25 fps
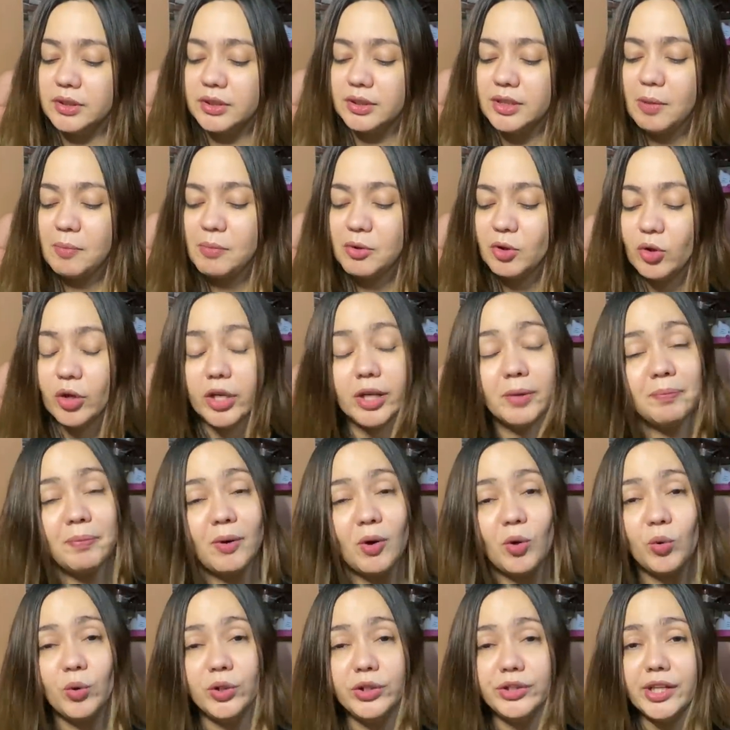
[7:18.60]
sabi ko,
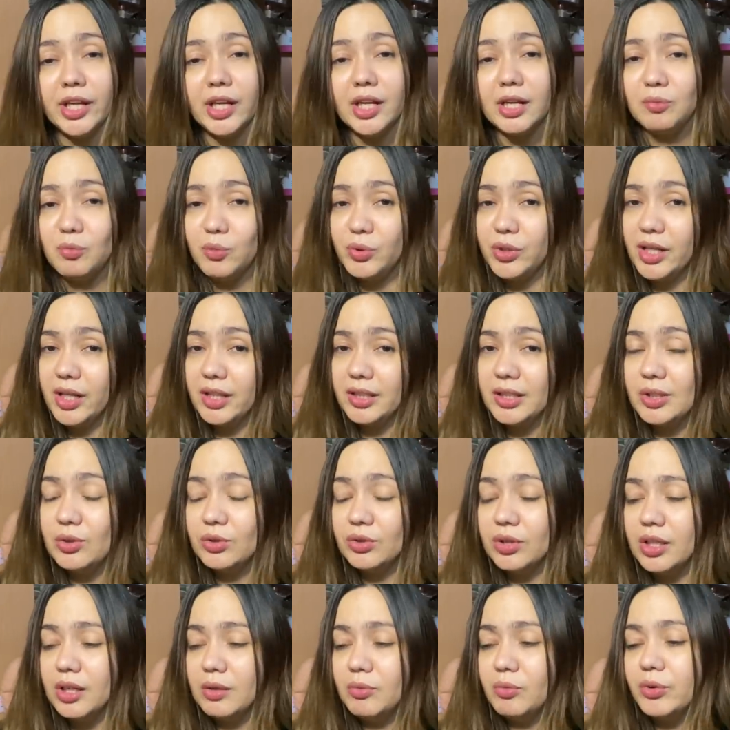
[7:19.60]
ipahold na lang muna, hindi
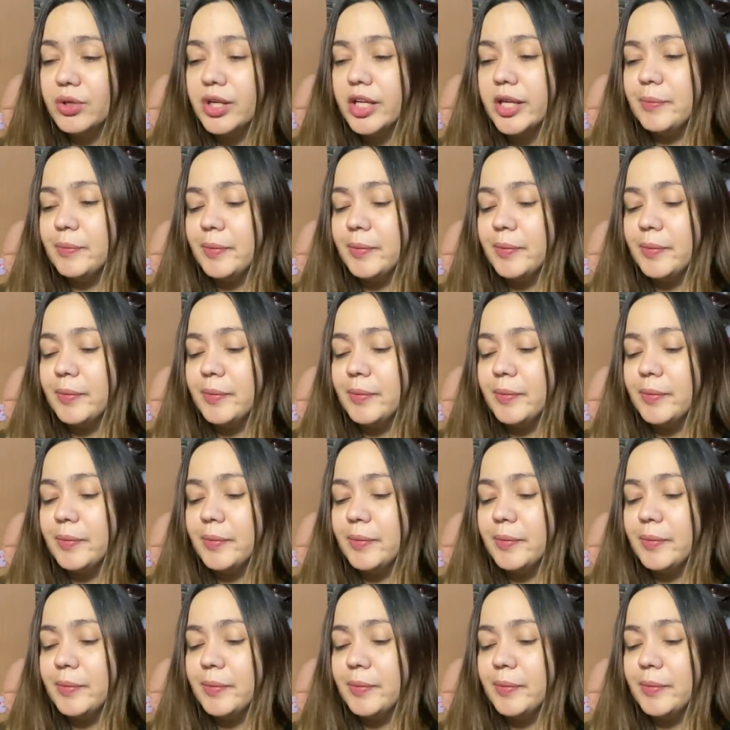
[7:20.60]
ko na lang muna